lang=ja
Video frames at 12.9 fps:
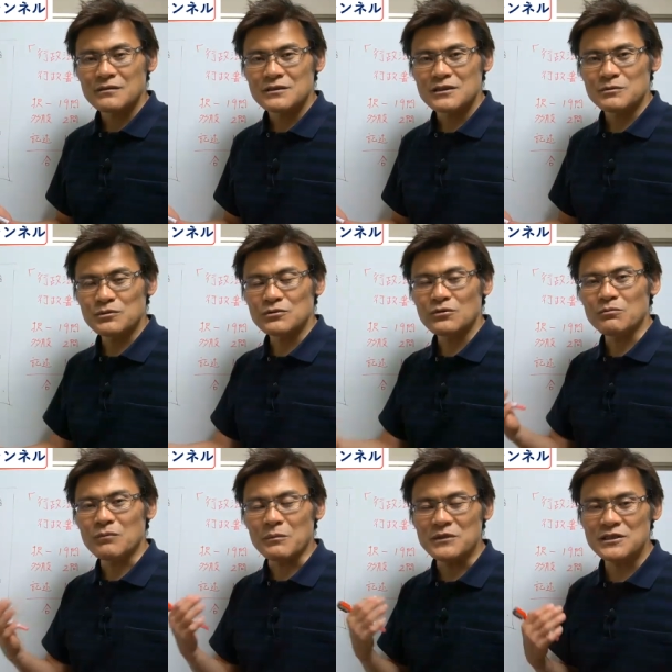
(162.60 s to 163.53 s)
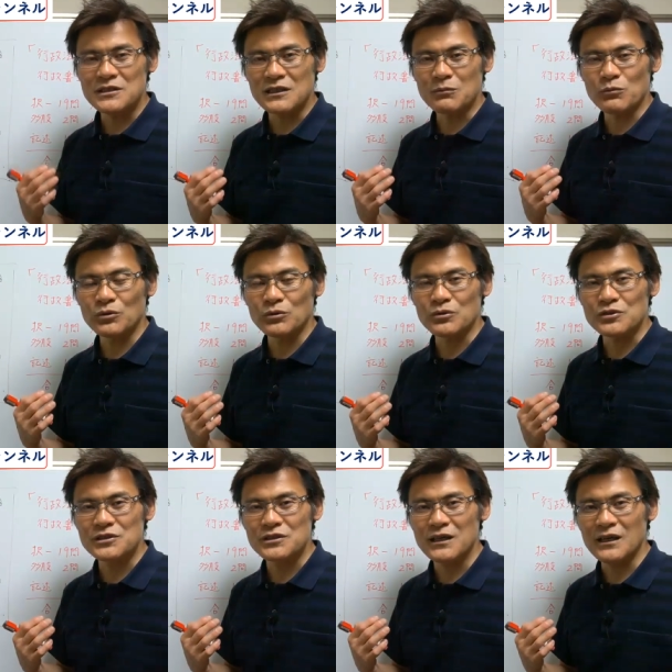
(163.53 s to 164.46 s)
自分のま身近なものと
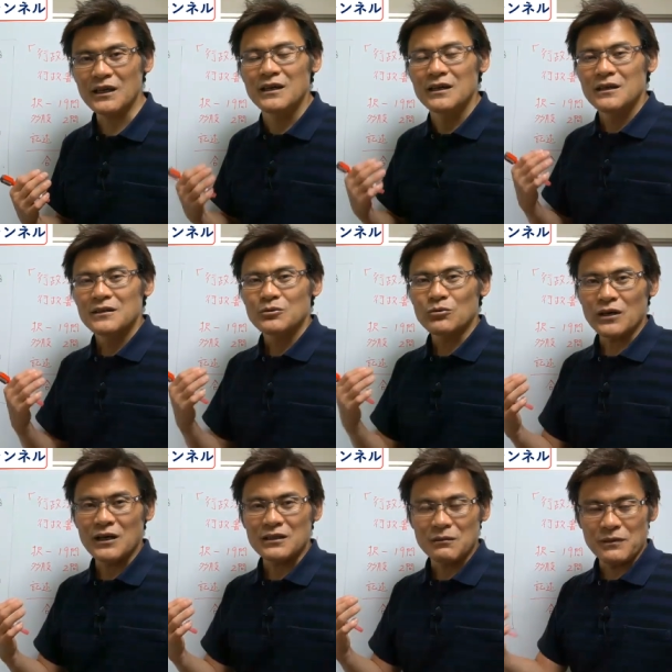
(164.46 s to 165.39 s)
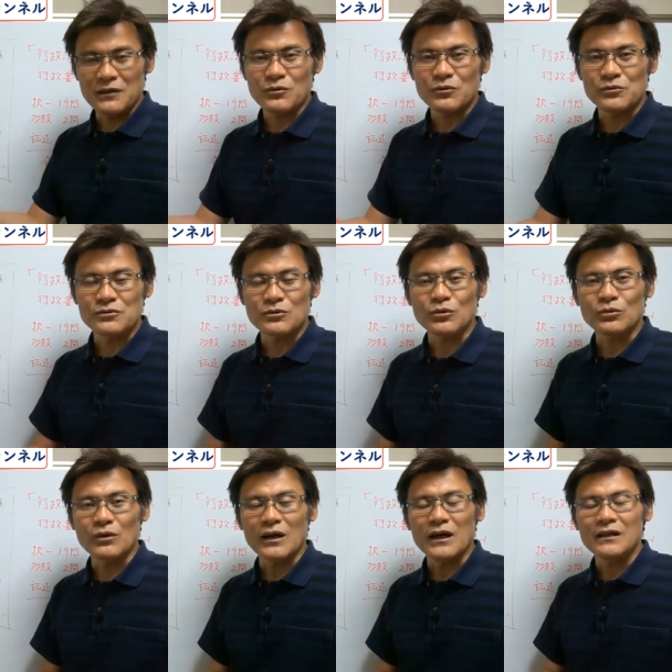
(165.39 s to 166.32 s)
して捉えて勉強するこ
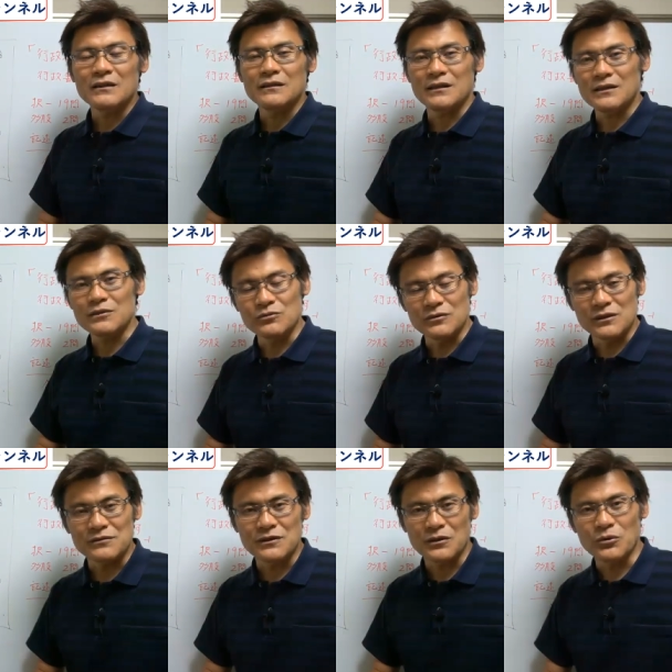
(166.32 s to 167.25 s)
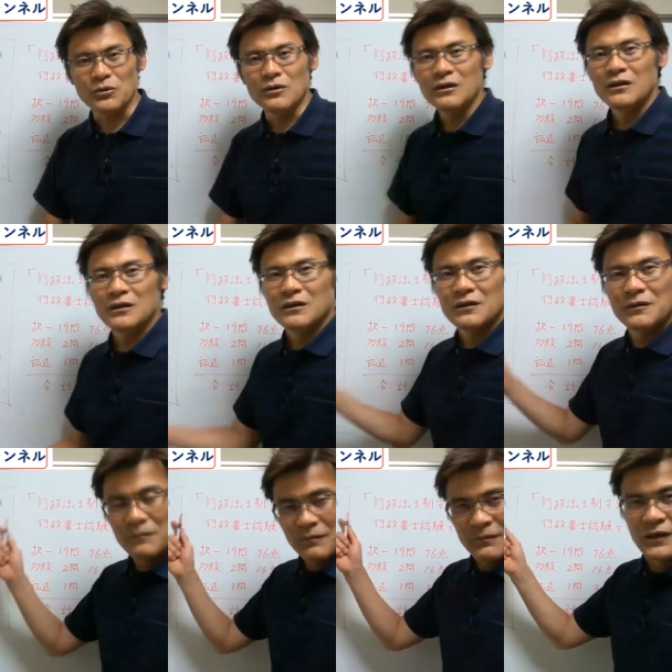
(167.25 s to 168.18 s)
とができるんですけど、
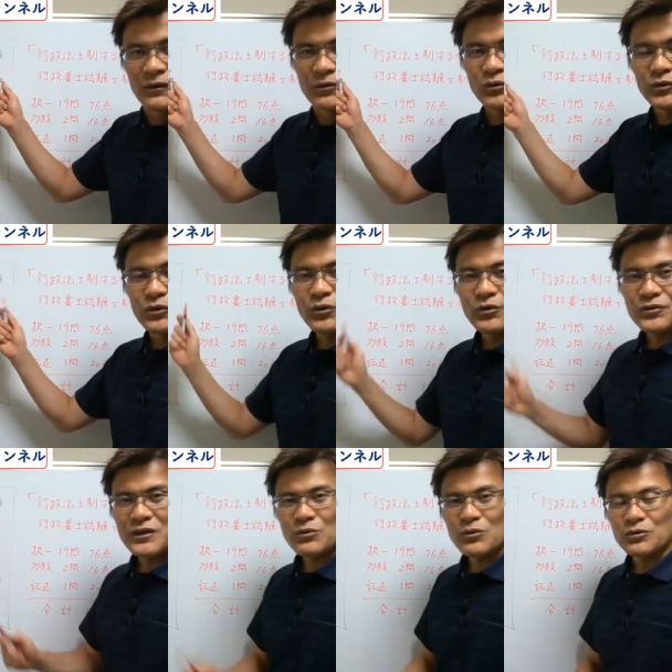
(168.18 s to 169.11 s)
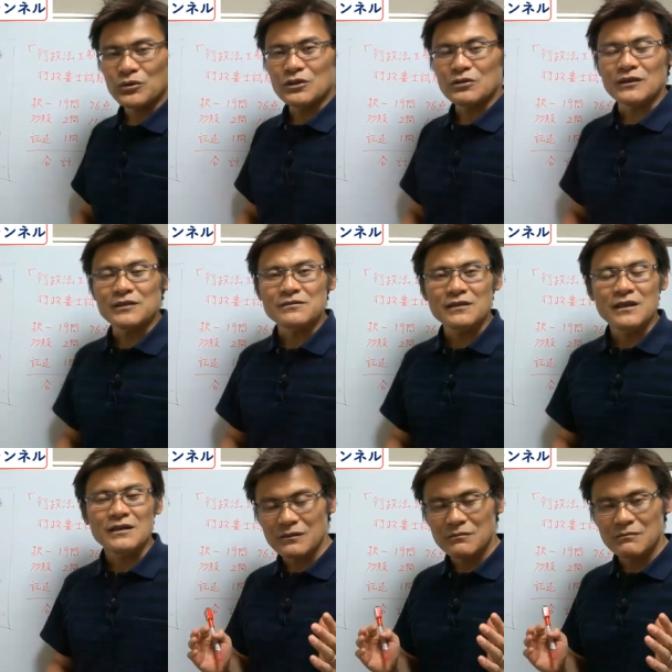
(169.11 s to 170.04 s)
この行政法というのはです
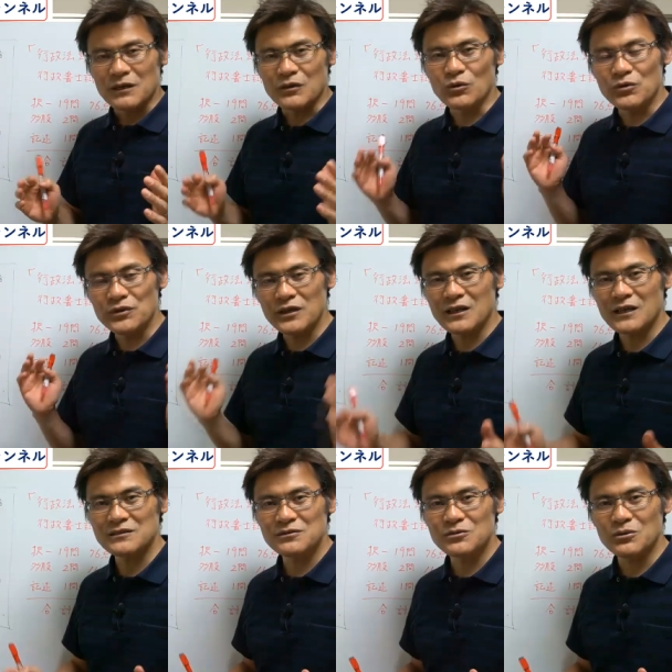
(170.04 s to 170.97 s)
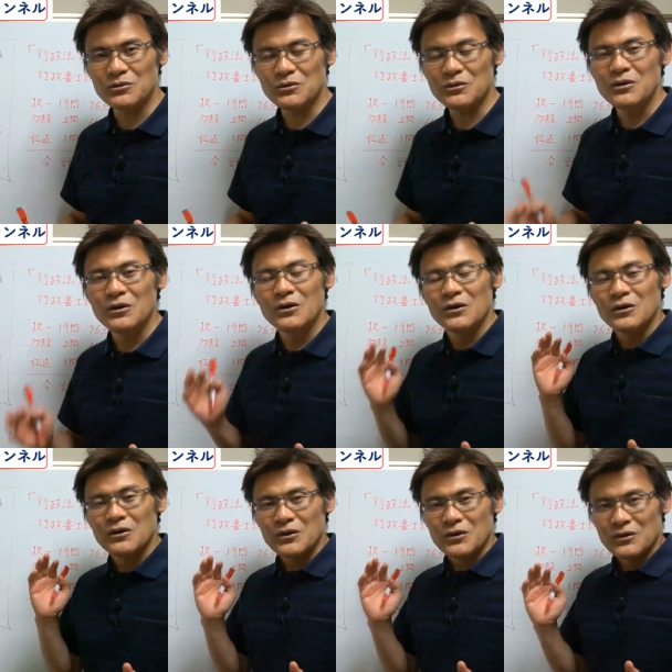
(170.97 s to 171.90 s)
ね、行政活動の
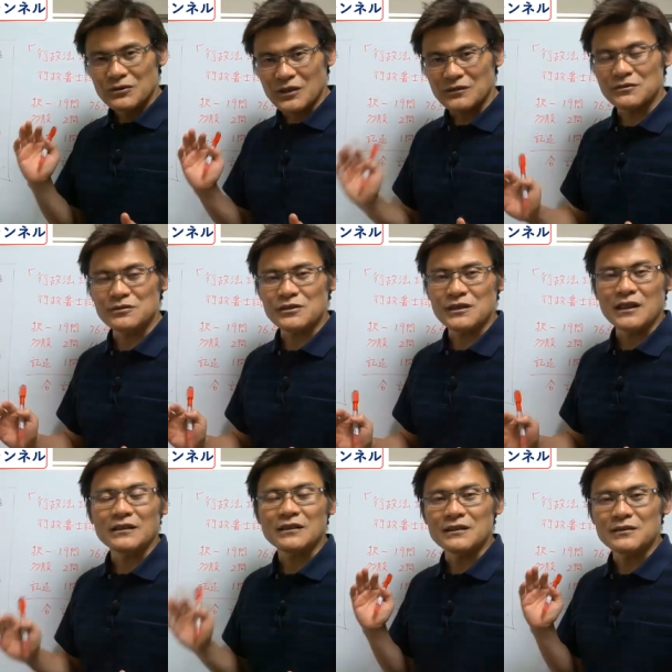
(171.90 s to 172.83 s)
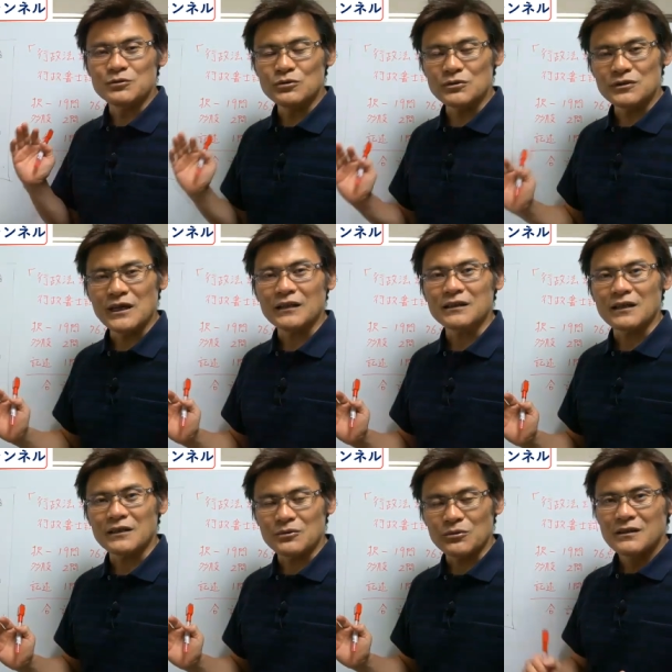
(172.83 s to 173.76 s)
手続きであったり、ルールであっ
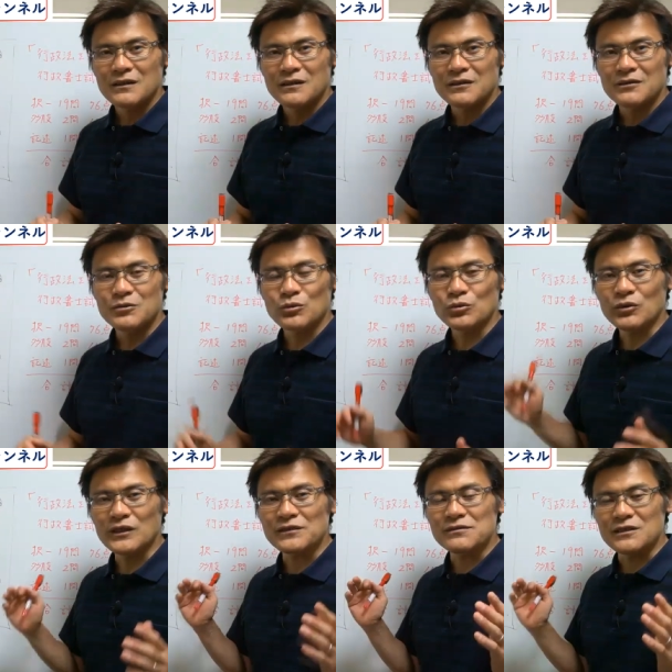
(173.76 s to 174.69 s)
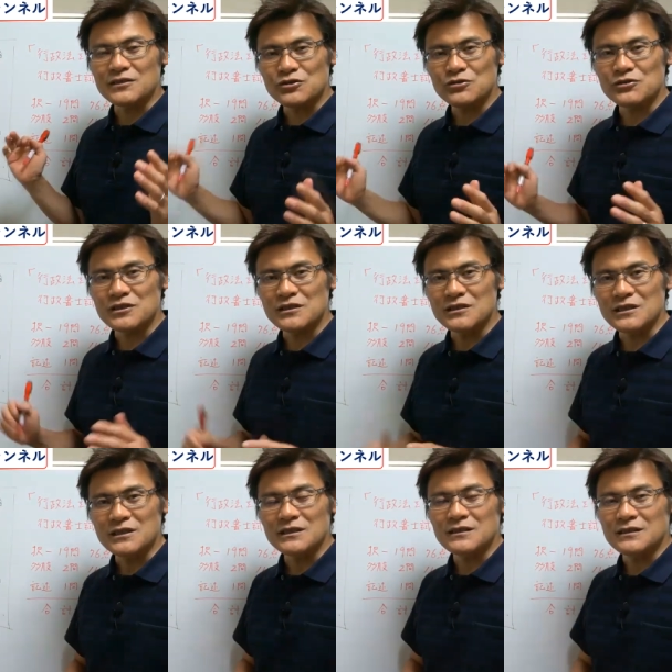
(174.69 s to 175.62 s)
たりということがですね、中心
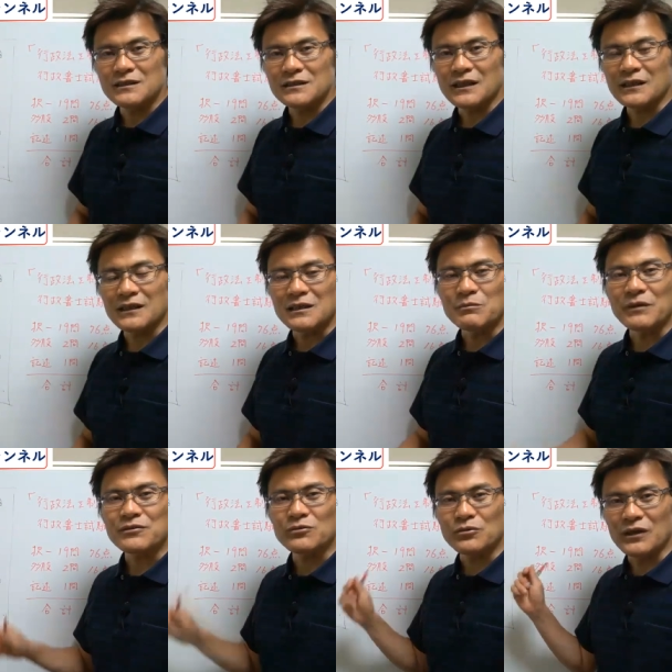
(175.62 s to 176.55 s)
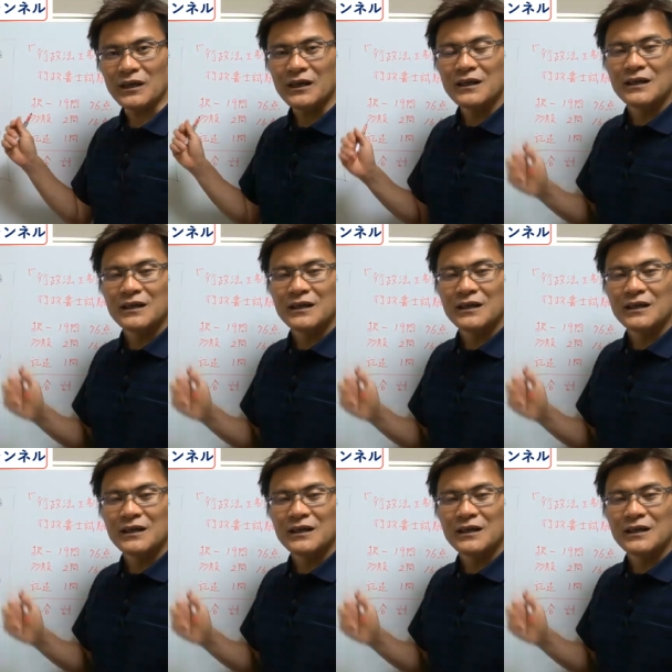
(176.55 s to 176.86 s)
になっていますので、